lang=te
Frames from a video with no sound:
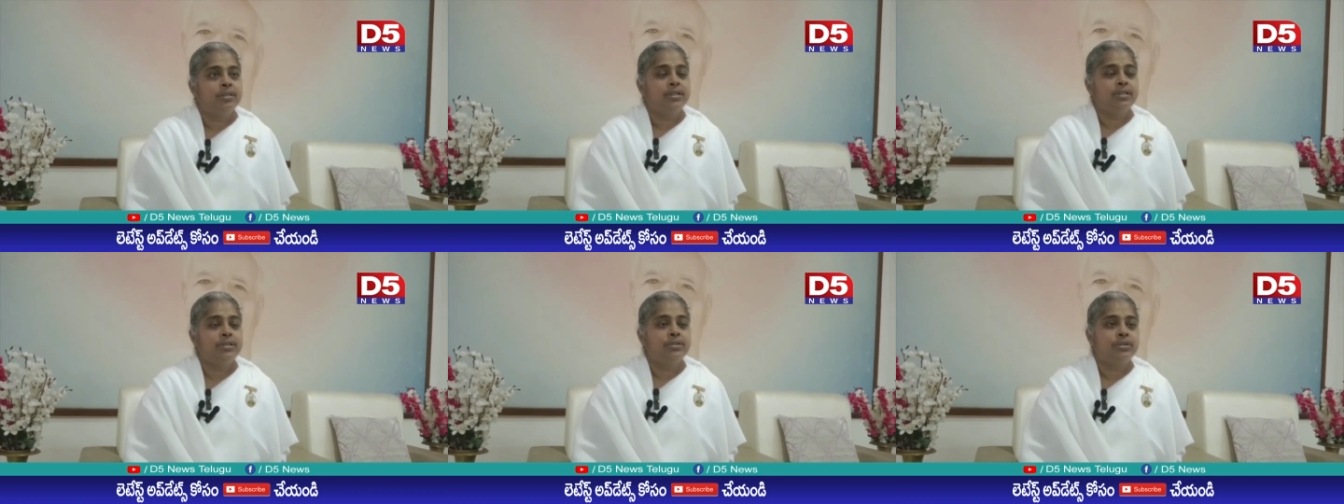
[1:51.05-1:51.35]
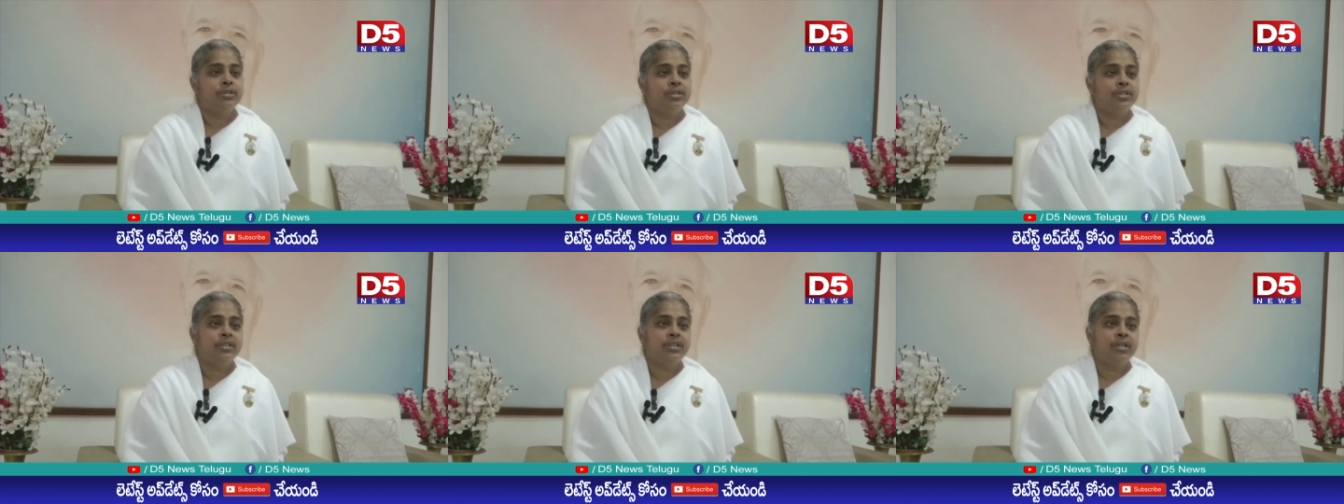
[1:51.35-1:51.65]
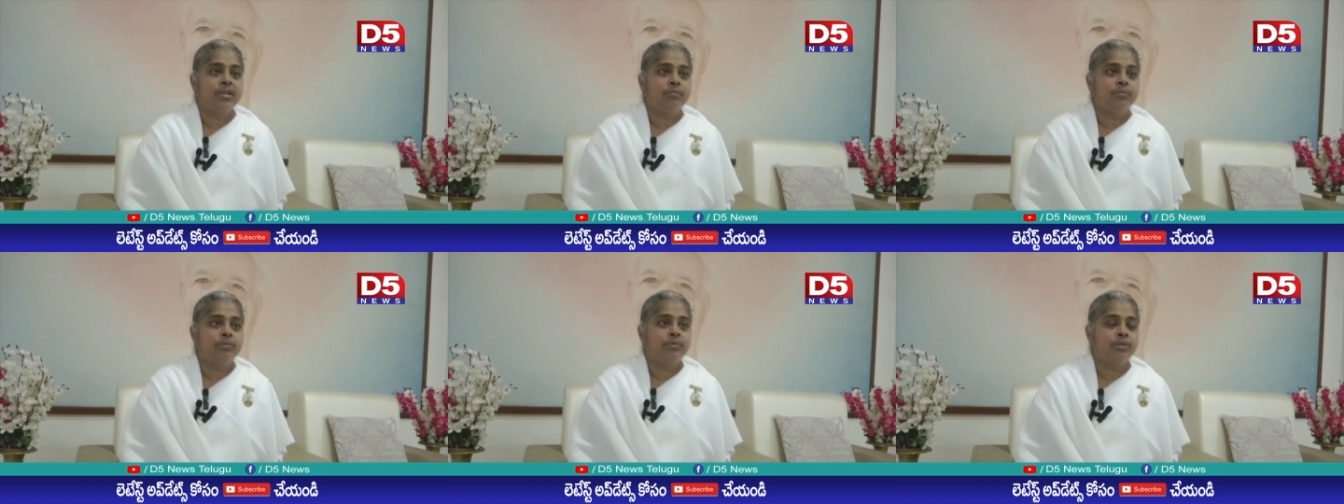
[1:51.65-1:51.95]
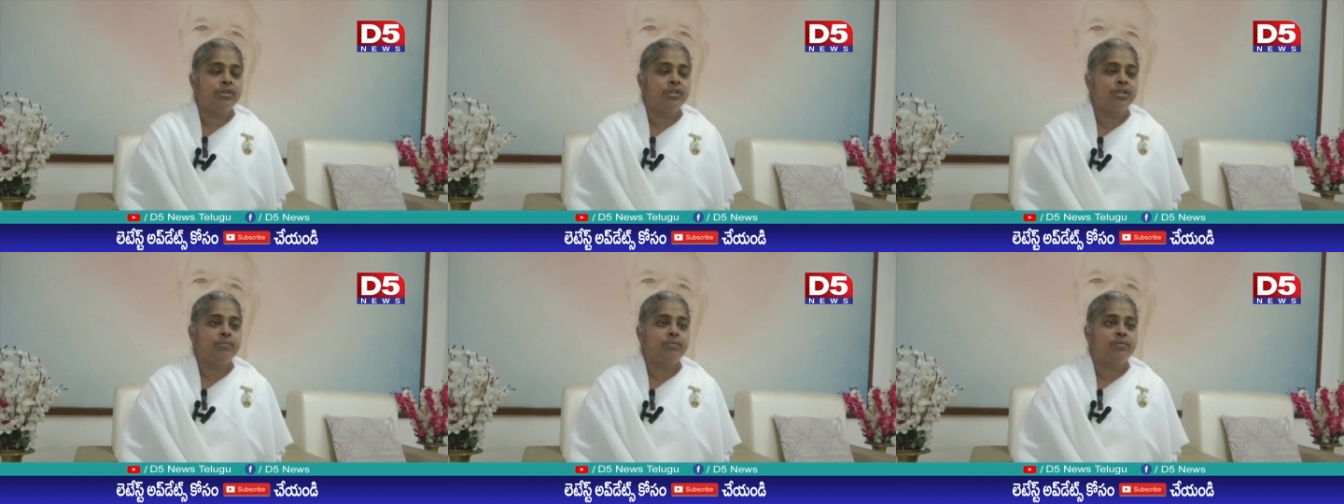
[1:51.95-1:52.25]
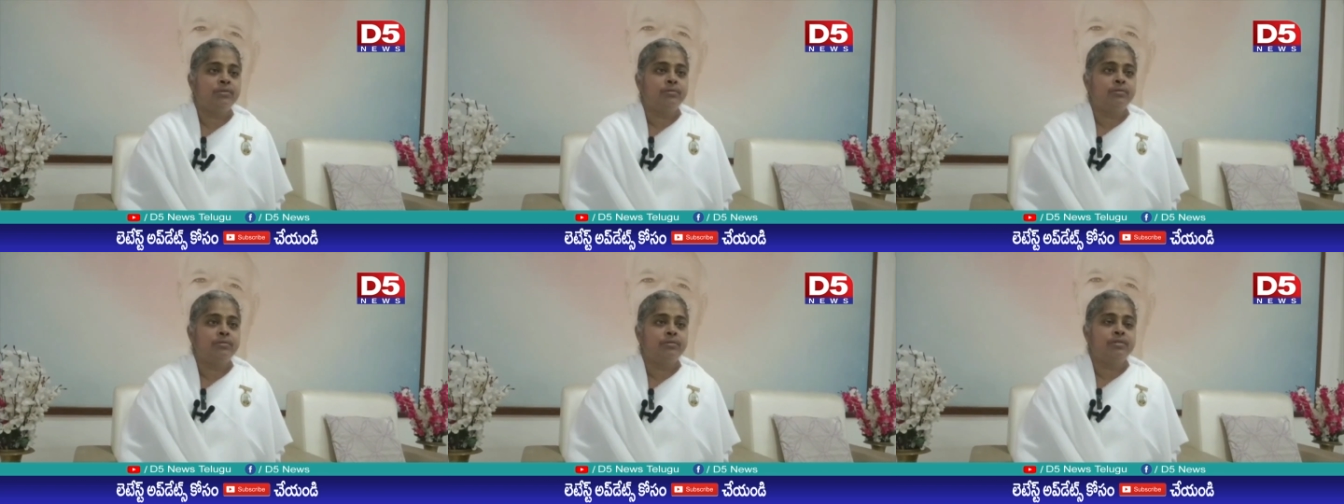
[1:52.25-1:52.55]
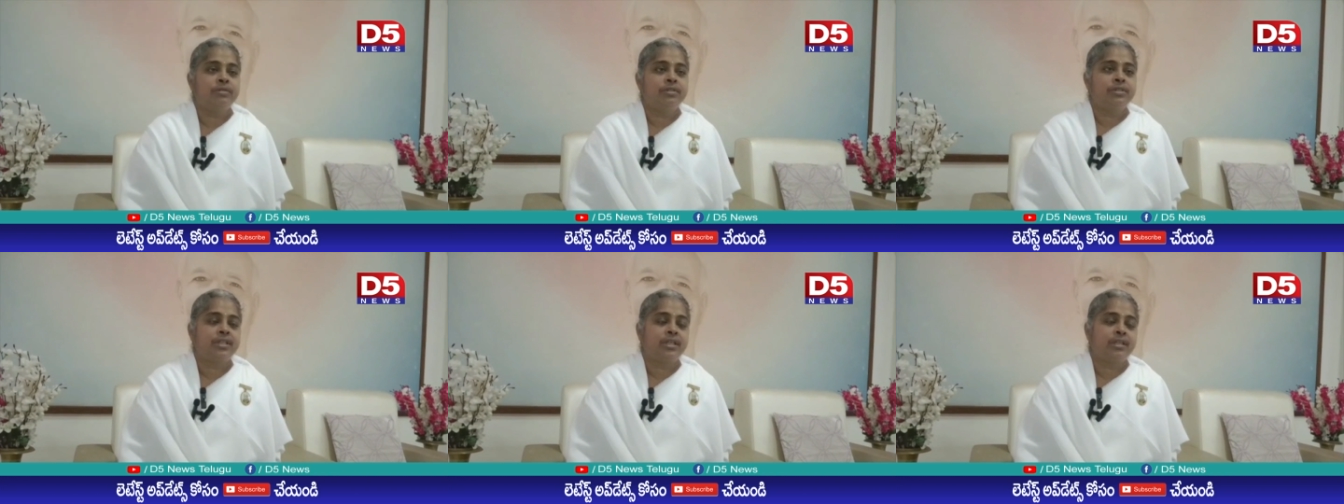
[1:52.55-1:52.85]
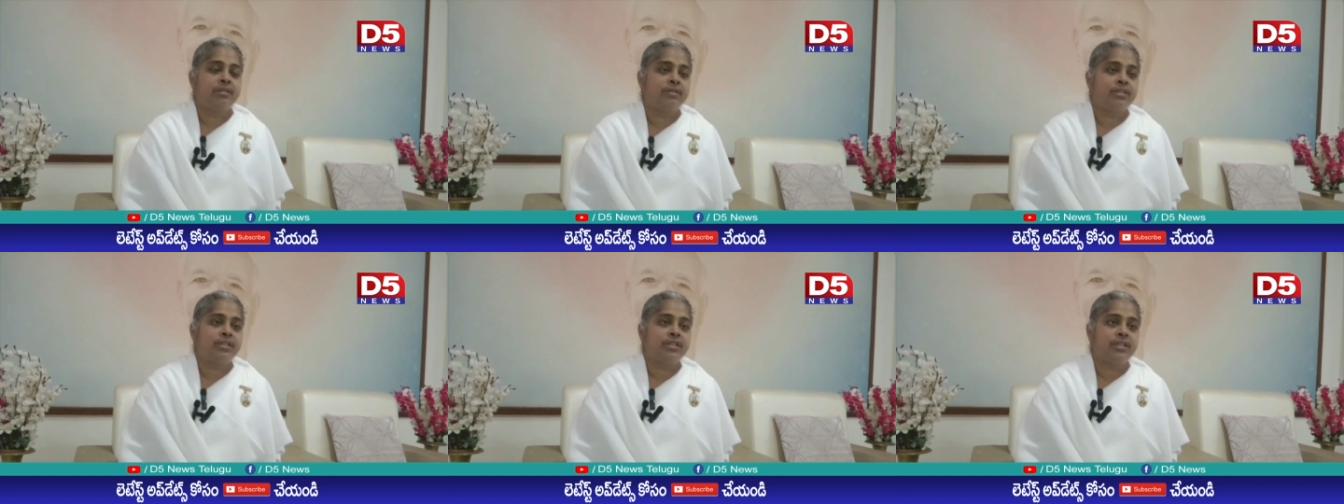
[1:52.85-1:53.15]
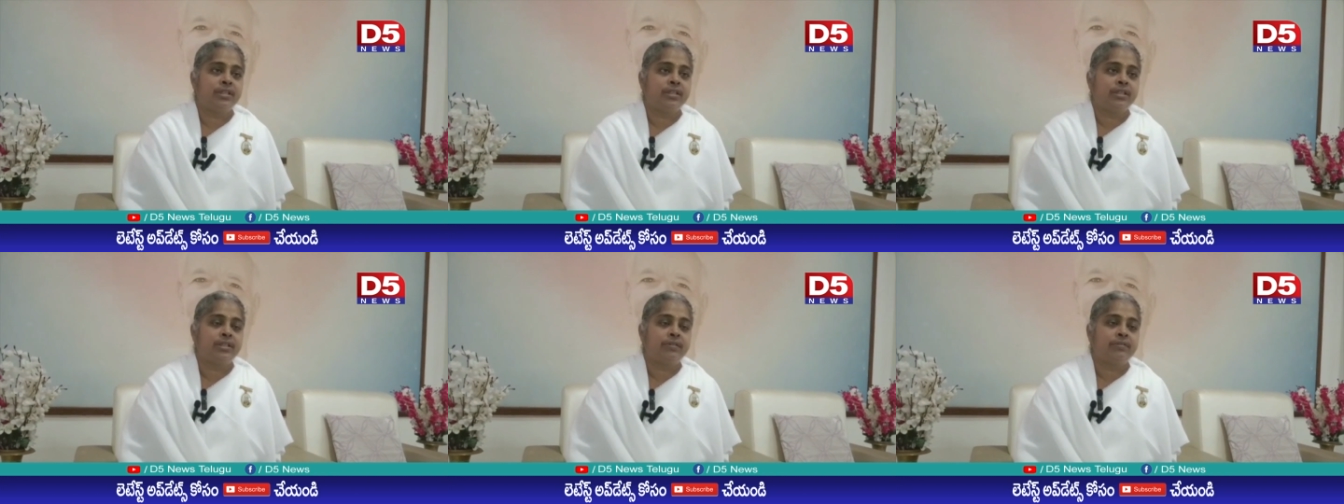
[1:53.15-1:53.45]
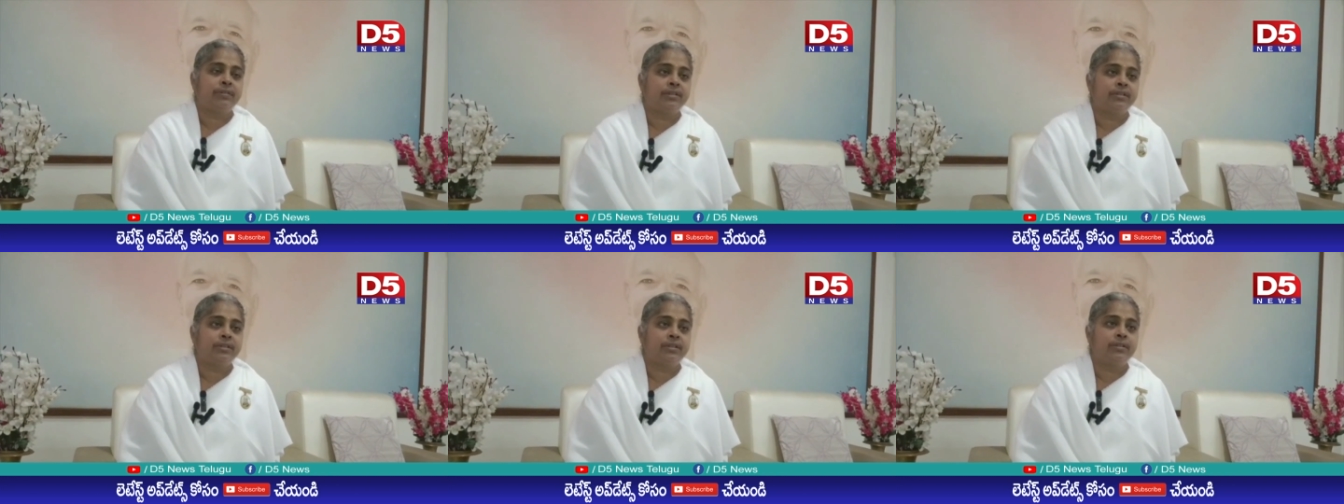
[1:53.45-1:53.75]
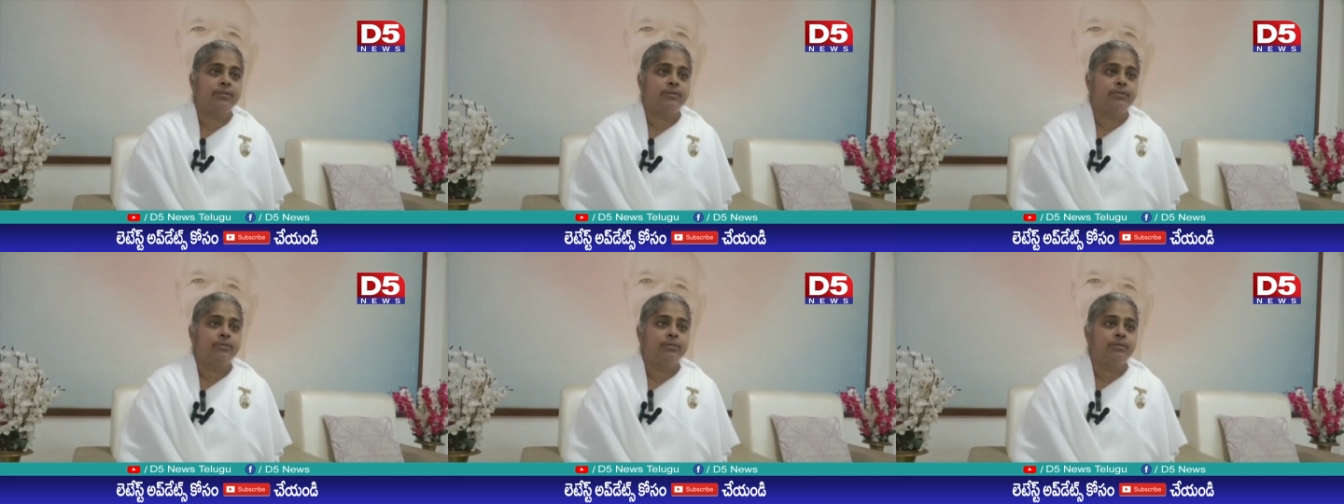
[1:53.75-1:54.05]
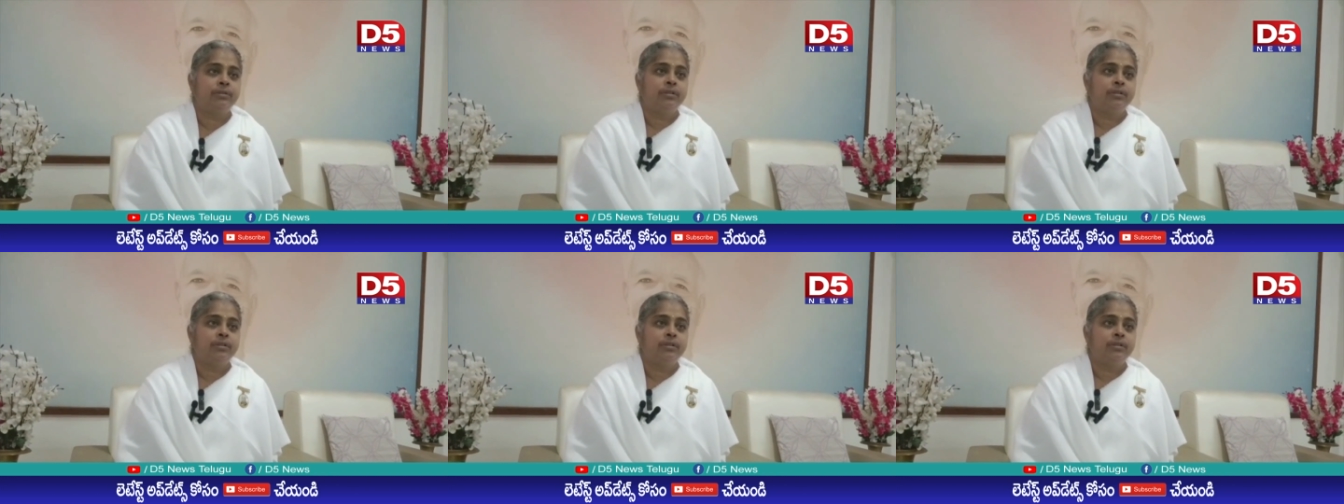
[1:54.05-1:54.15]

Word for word: ఈ సృష్టికి మూలము సర్వశక్తివంతుడు